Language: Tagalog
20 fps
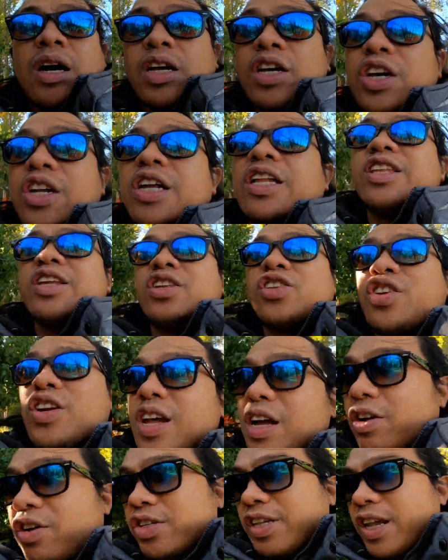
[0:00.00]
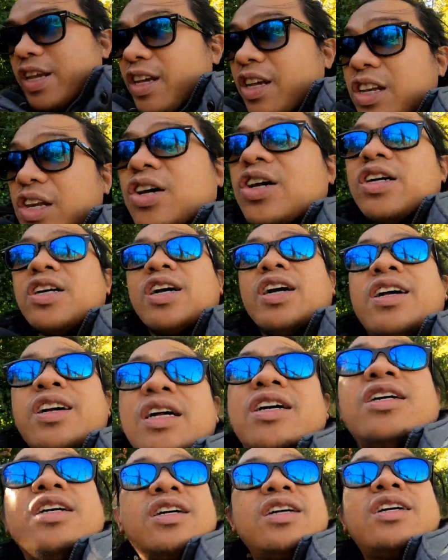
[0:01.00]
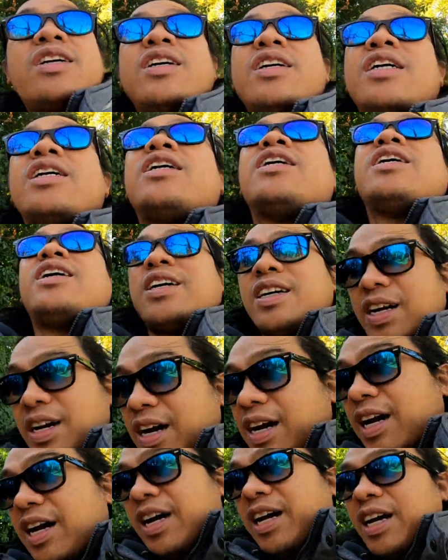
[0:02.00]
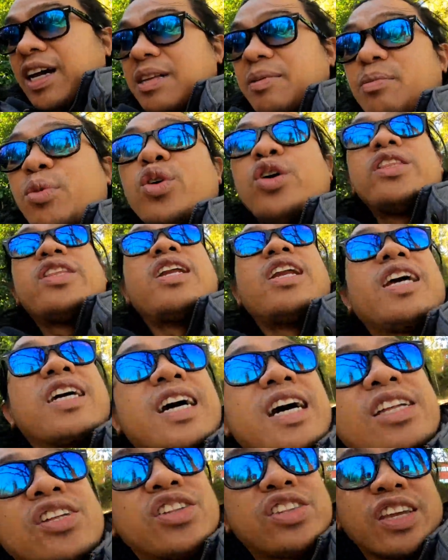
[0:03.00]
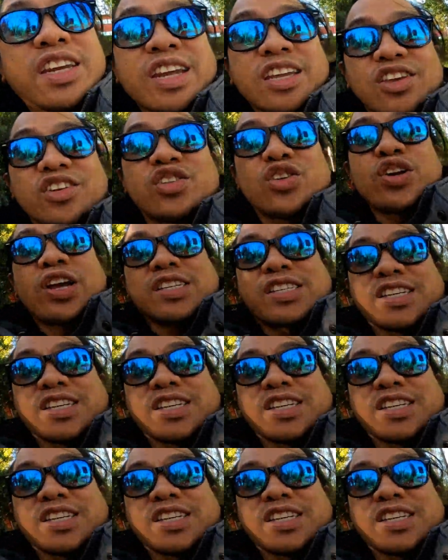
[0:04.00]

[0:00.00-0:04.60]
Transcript: ayun nandito na ako sa ilog at mukhang delikado tingnan nyo ito